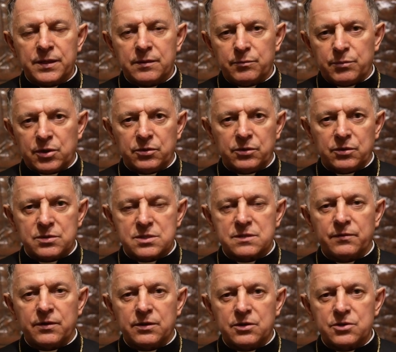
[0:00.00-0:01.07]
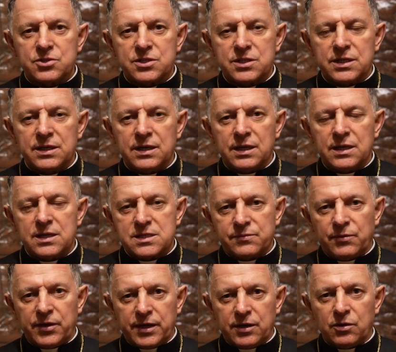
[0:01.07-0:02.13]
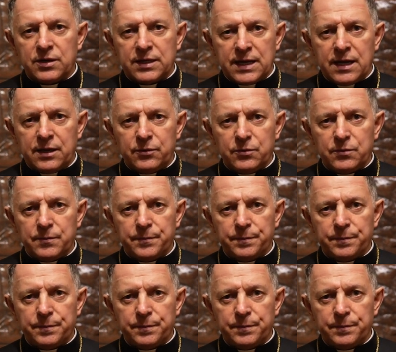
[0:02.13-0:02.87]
broniąc wolności swojego kraju.